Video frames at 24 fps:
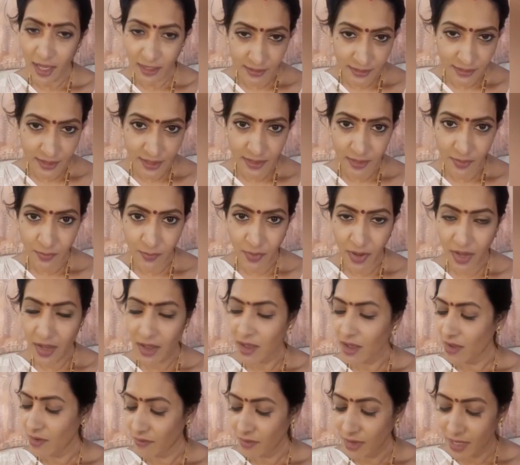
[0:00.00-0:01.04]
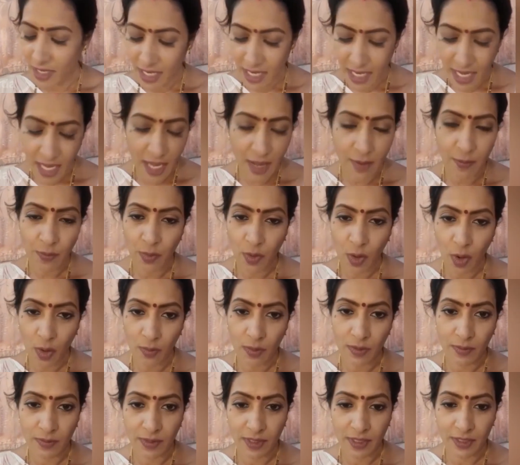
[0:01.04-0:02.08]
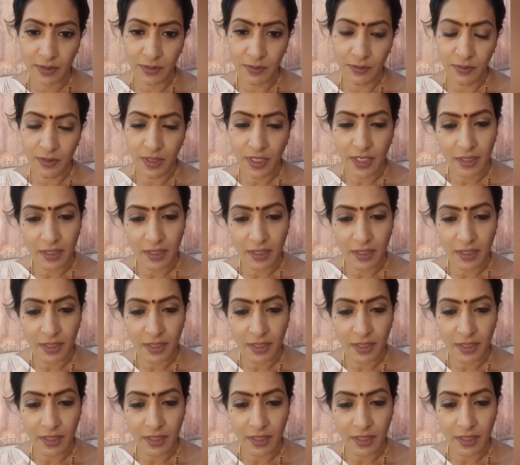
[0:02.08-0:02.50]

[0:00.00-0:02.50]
అంతే తప్ప వేరే ఏం ప్రాబ్లం లేదు